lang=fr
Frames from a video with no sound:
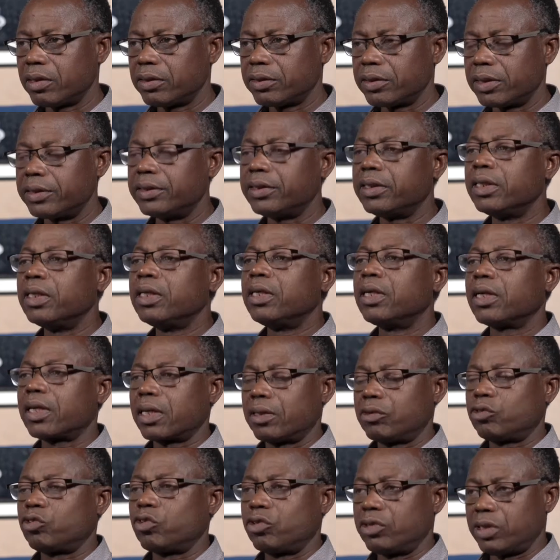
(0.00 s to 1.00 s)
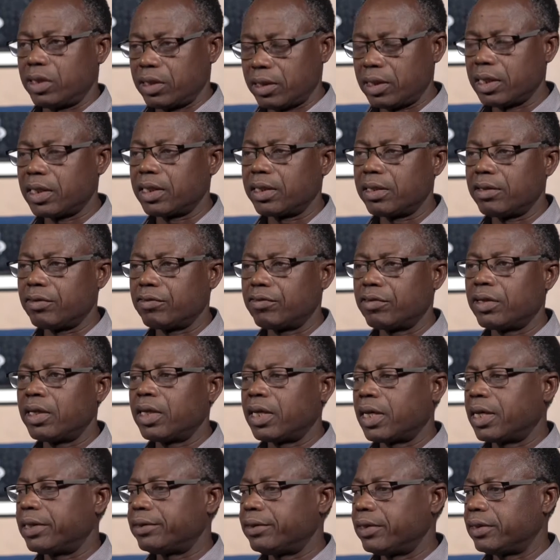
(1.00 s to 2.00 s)
C'est-à-dire, quand on en arrive
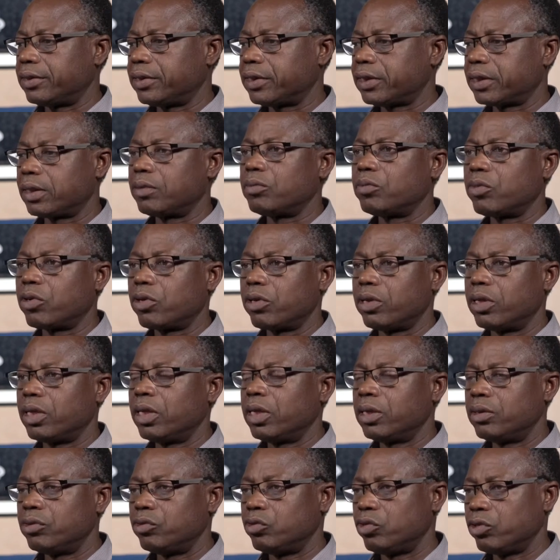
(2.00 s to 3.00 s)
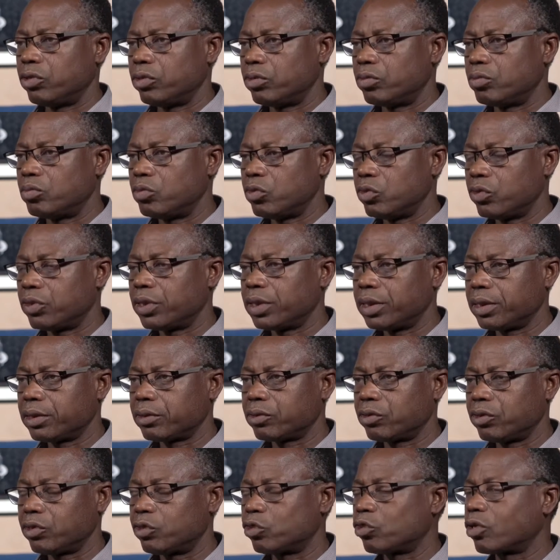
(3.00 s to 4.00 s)
à des symboles de mourir
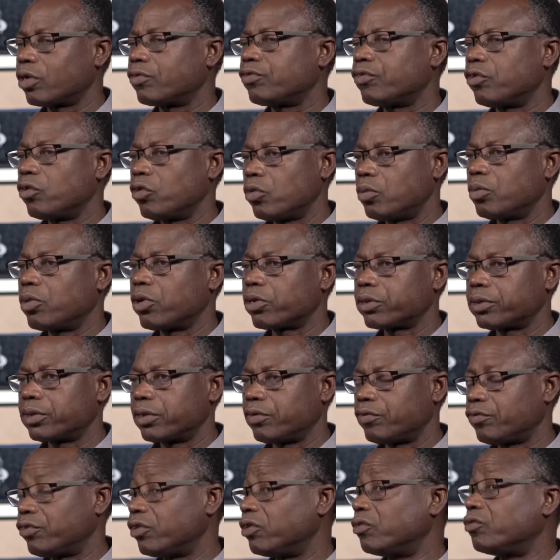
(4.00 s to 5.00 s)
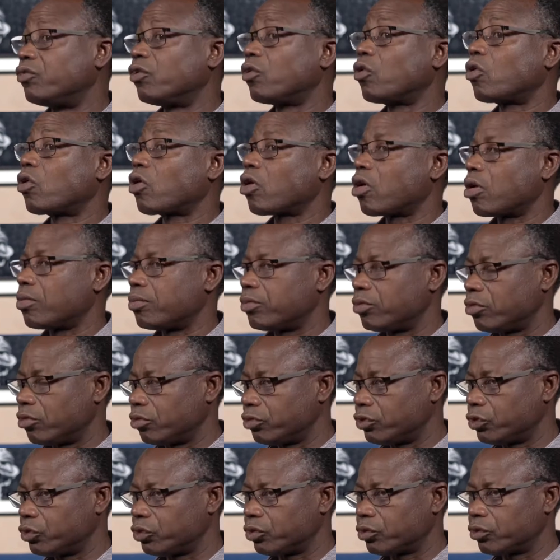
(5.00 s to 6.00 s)
de soif au bord d'un fleuve, comme
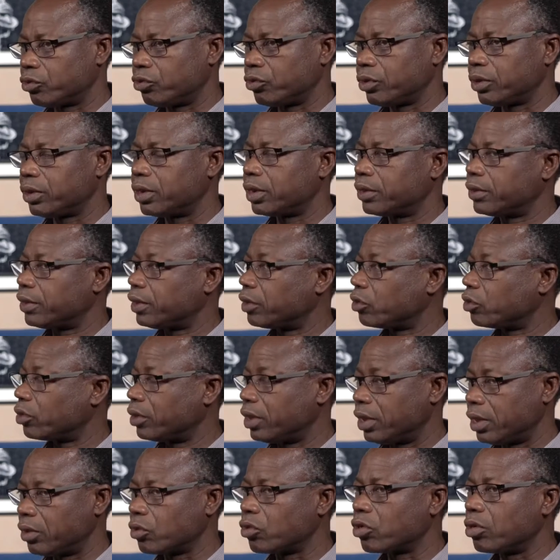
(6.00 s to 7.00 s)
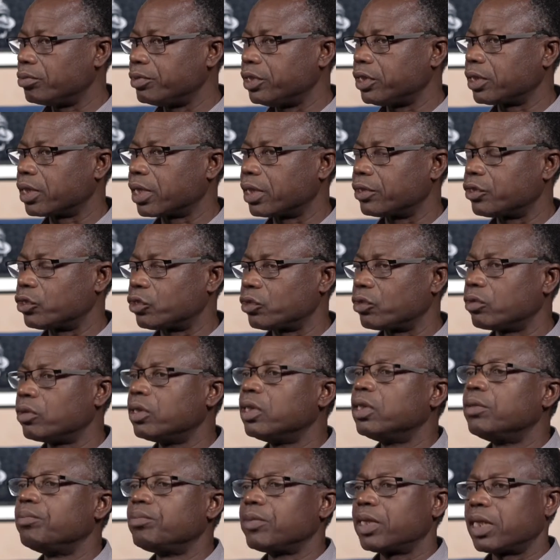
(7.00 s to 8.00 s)
aujourd'hui dans les, communications,
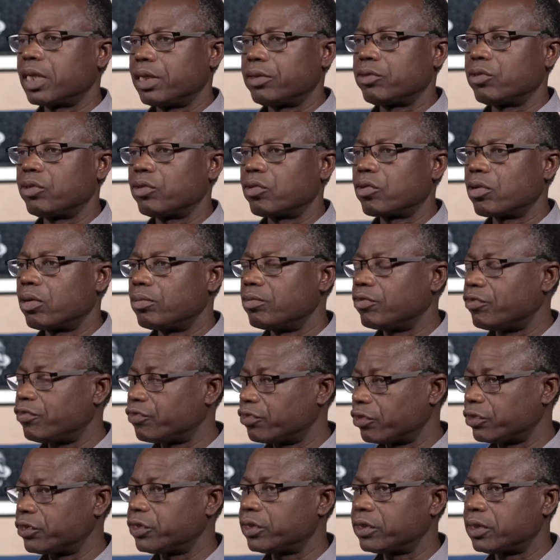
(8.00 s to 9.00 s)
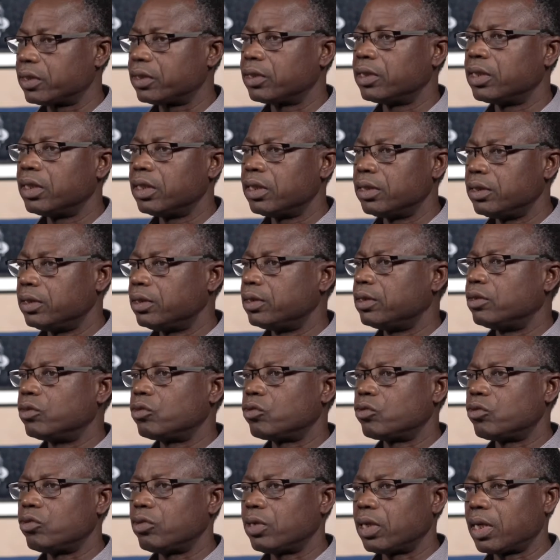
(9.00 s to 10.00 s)
quelqu'un comme Faustin
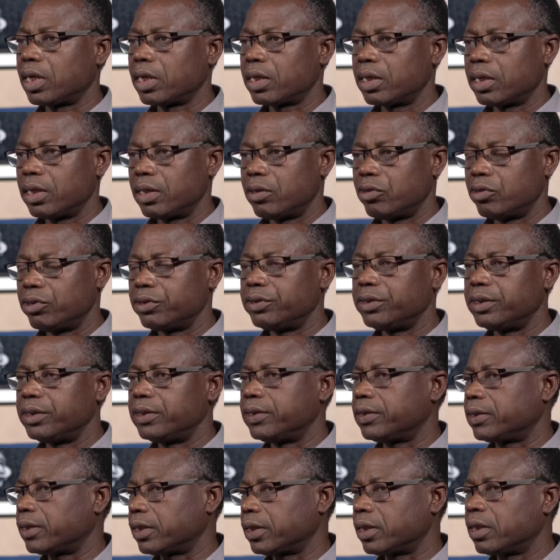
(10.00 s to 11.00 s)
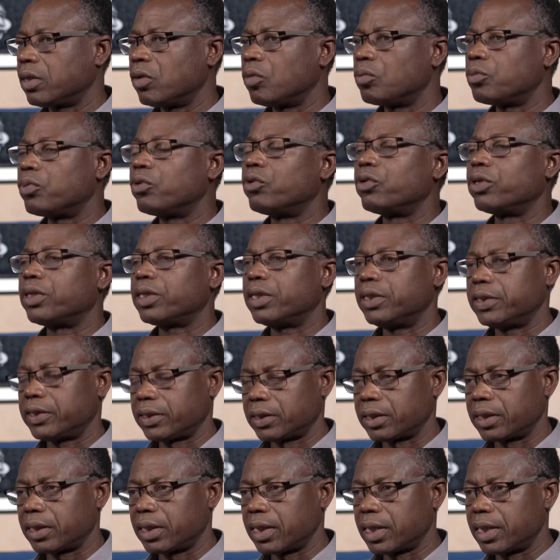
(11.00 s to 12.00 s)
Niekula le disait pour
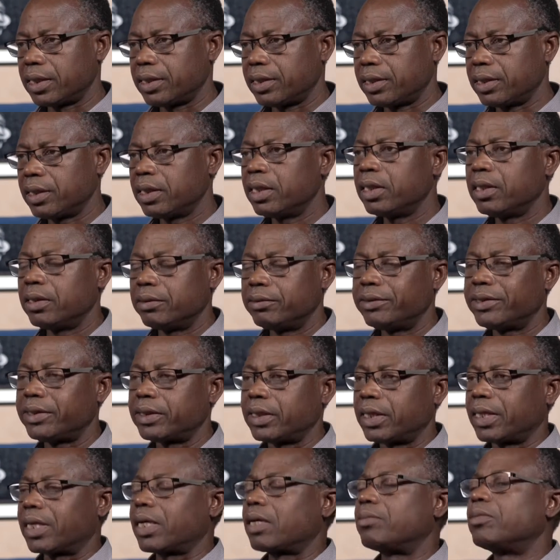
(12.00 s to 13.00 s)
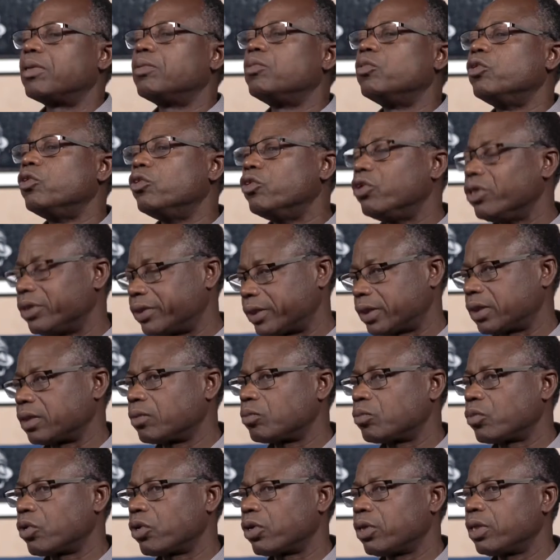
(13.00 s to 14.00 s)
Kisangani, c'est quand même le
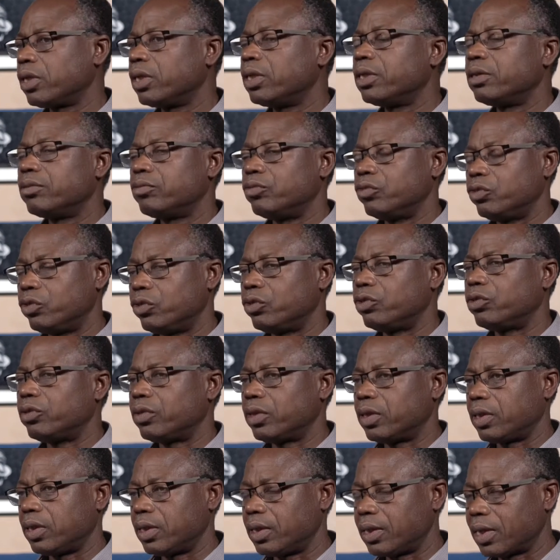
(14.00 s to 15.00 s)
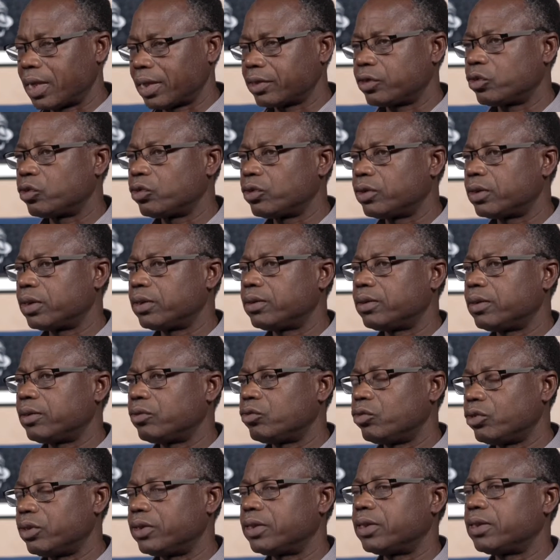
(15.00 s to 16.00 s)
symbole de la société,
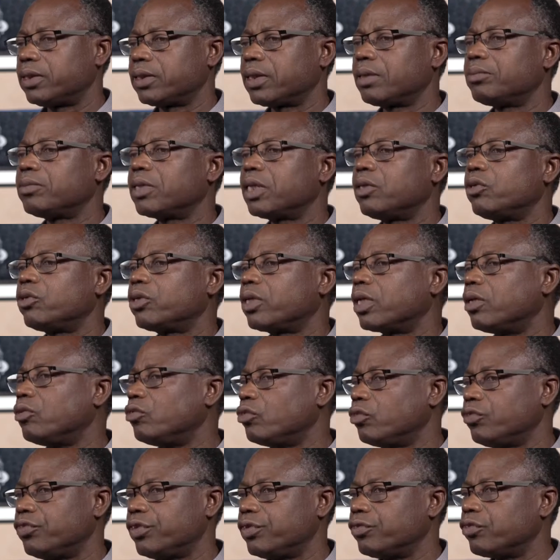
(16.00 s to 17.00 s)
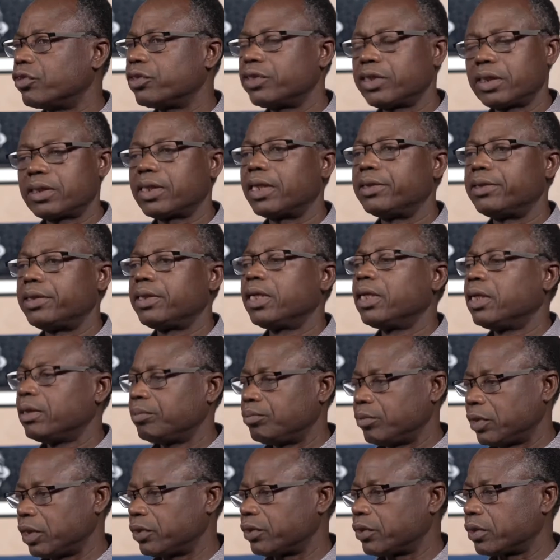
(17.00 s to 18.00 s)
du système dans lequel nous vivons, c'est-à-dire
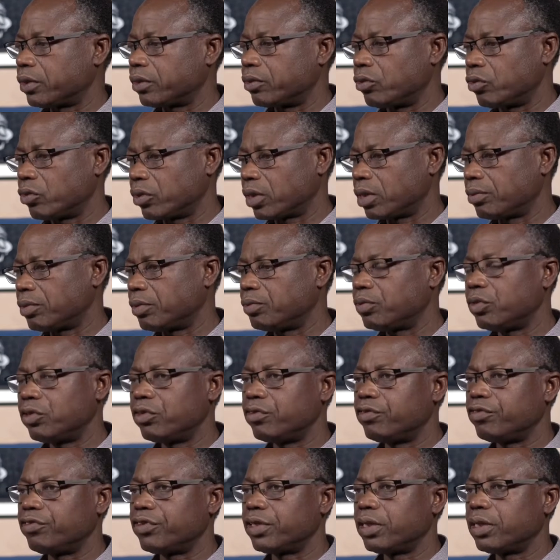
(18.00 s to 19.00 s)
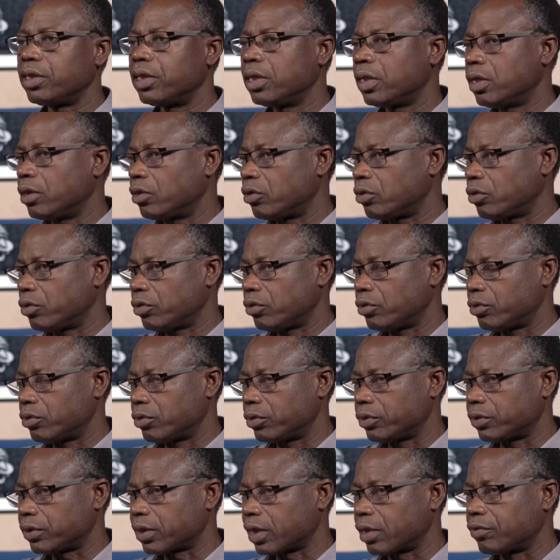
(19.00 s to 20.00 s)
des gens qui ont quand même une ville
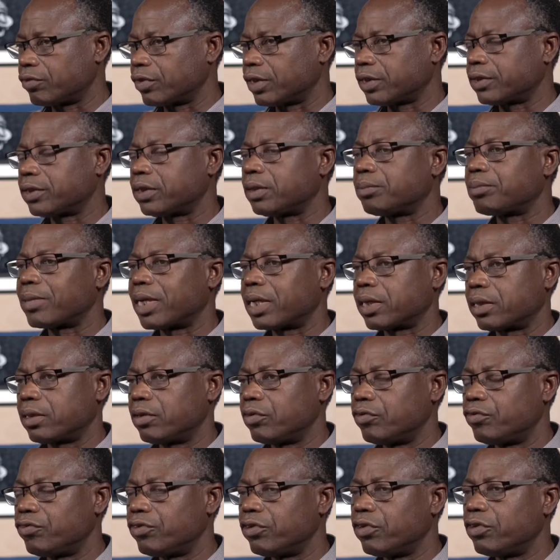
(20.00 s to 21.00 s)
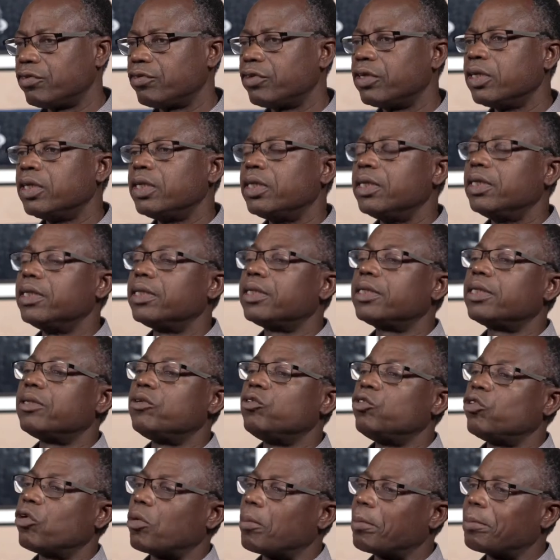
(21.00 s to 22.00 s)
euh, traversée par un fleuve et qui
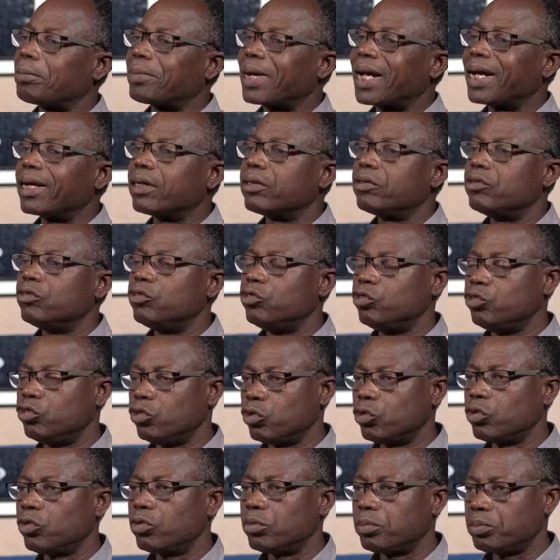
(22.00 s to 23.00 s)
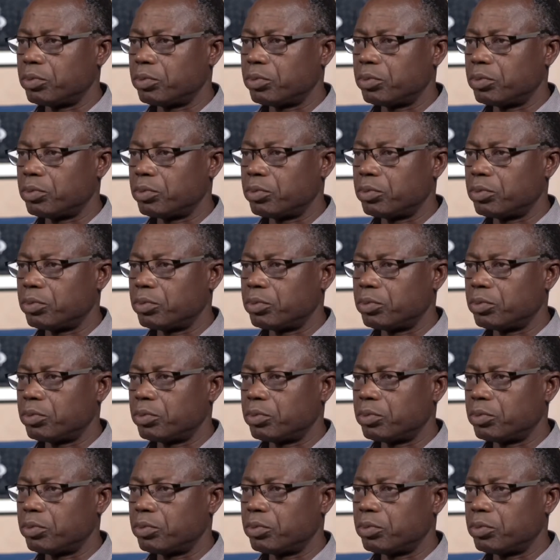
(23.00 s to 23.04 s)
n'ont pas d'eau